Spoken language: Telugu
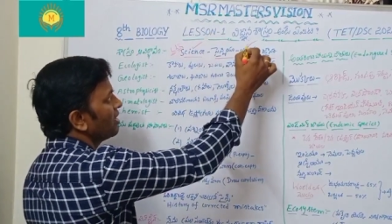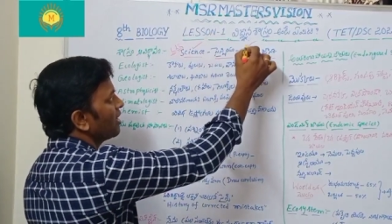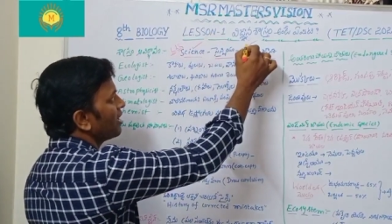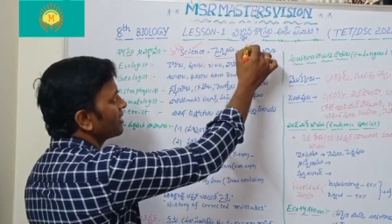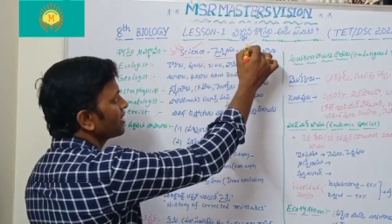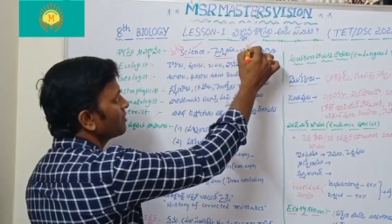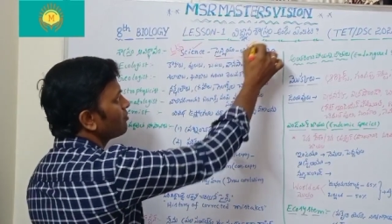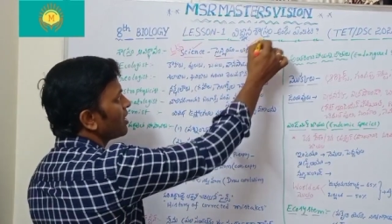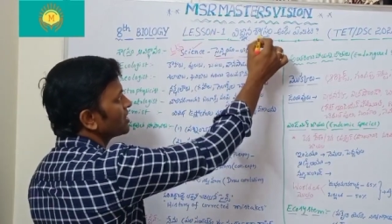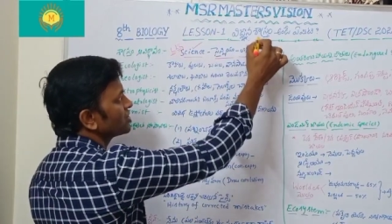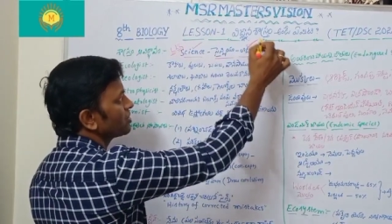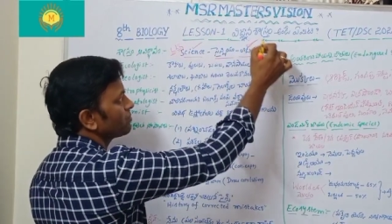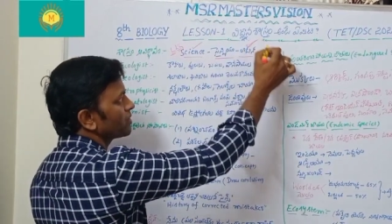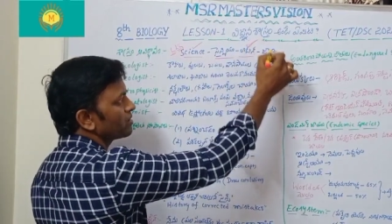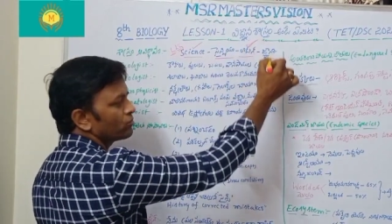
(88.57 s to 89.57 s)
లాటిన్
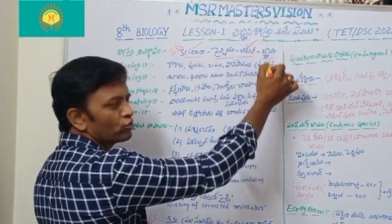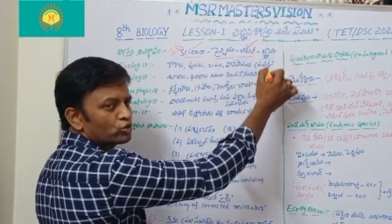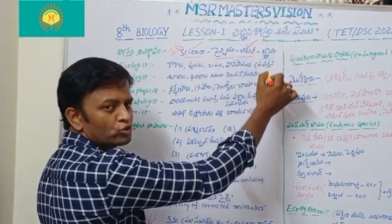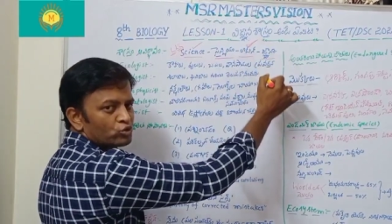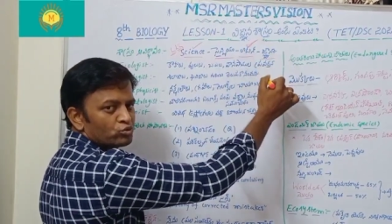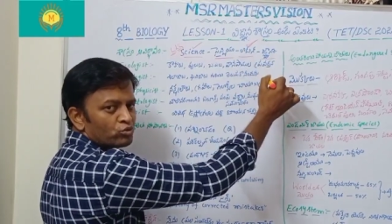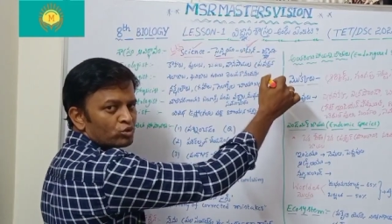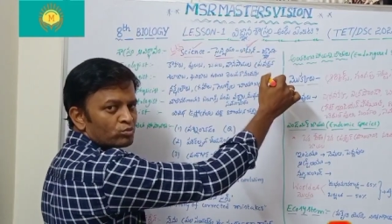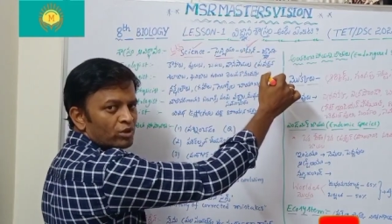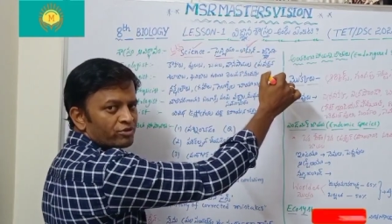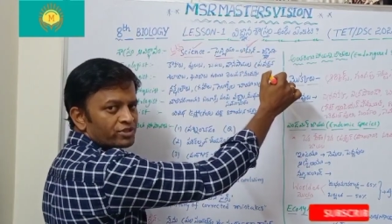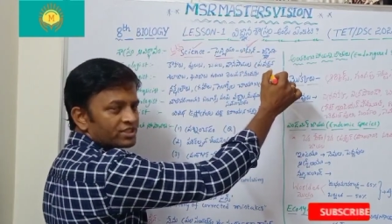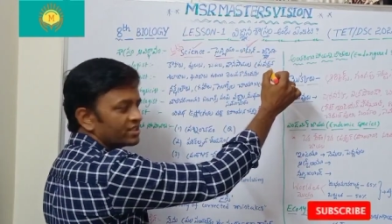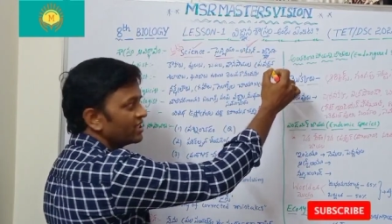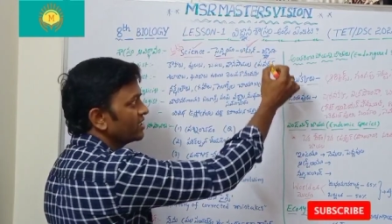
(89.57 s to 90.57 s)
భాషా పదం నుంచి
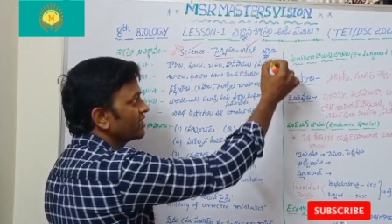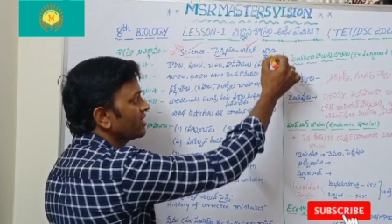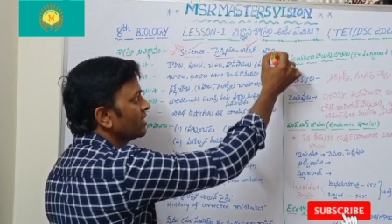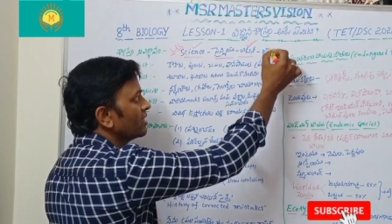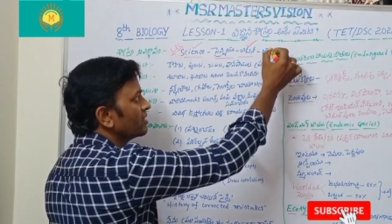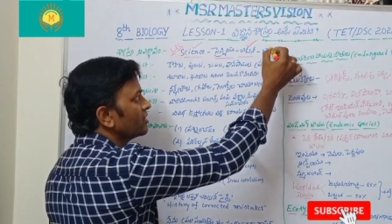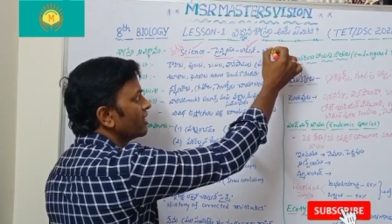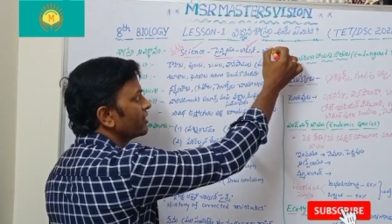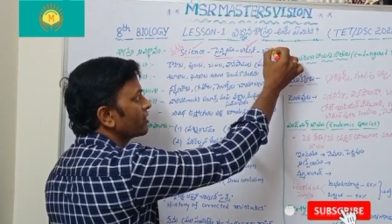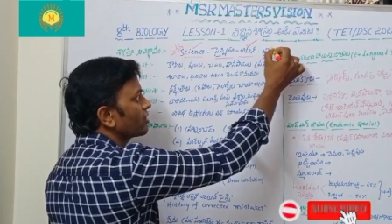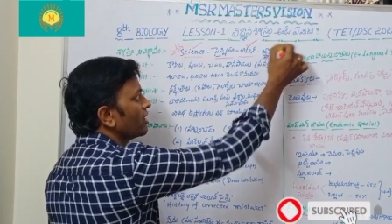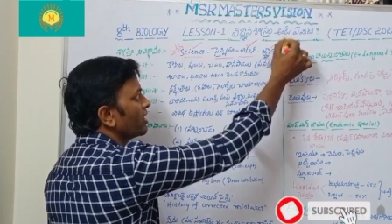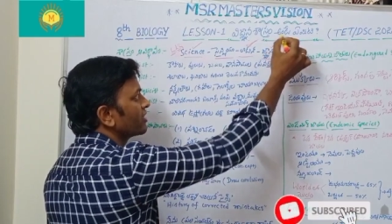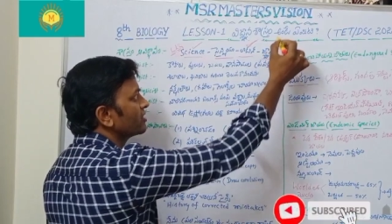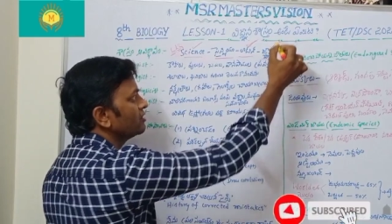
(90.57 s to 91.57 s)
ఉద్భవించింది దాని
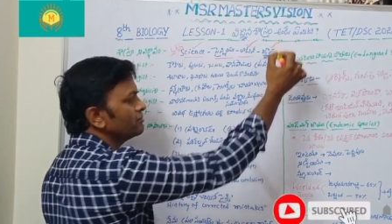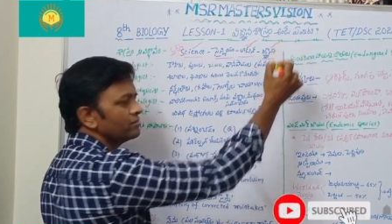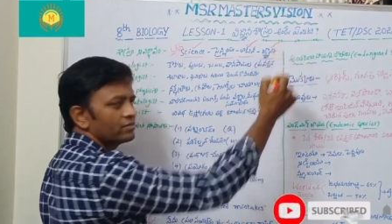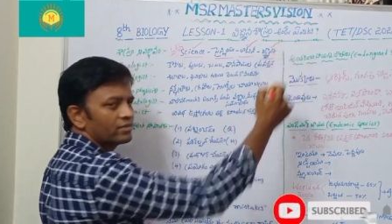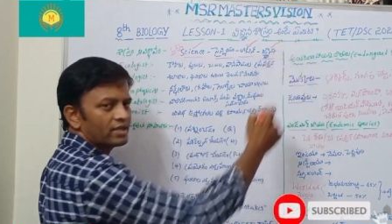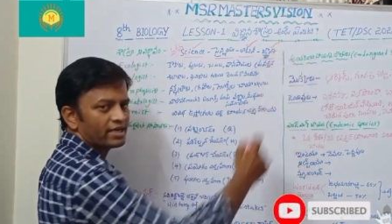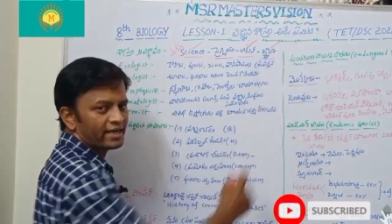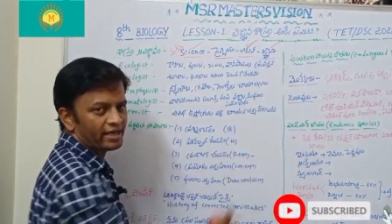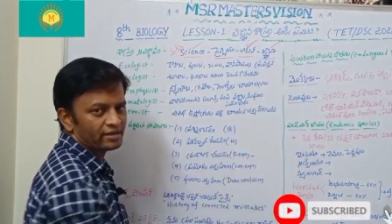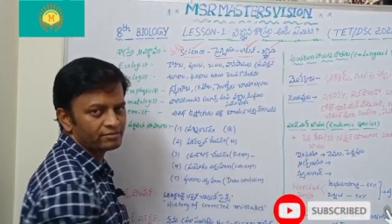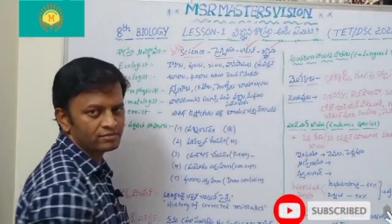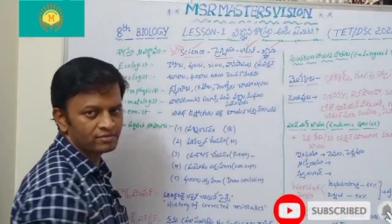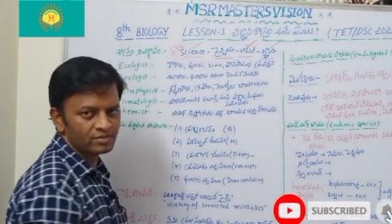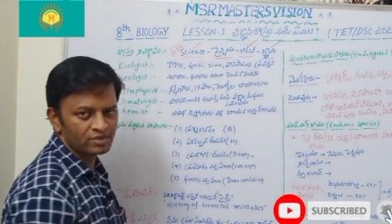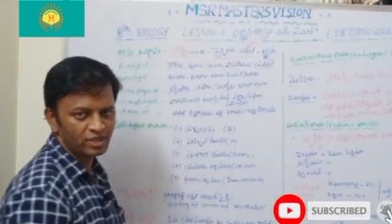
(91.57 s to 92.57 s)
యొక్క అర్థం జ్ఞానం
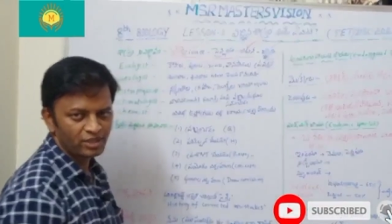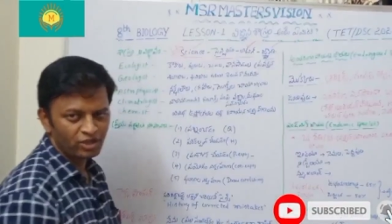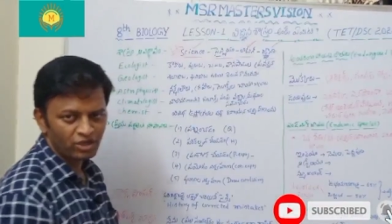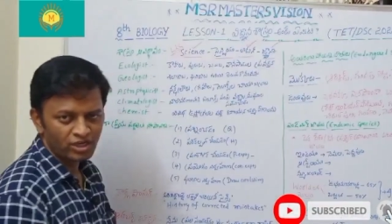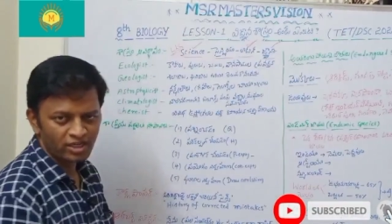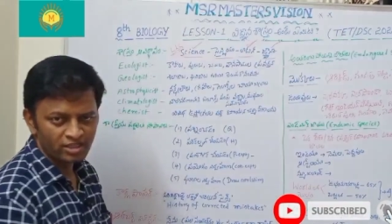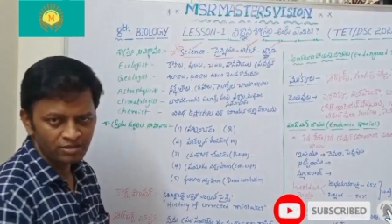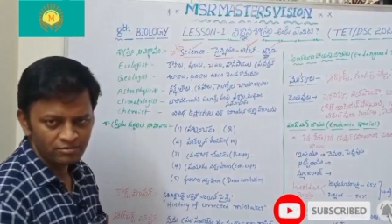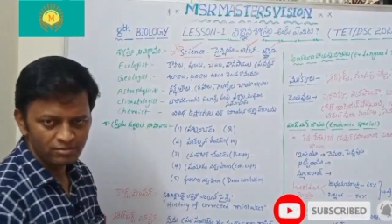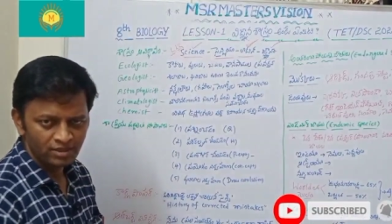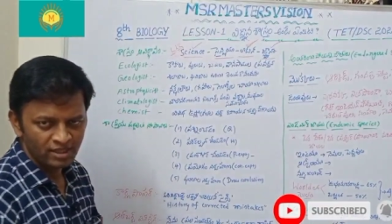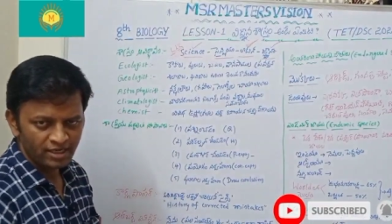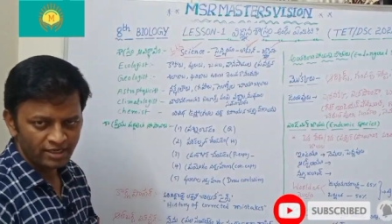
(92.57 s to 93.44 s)
దాని యొక్క అర్థం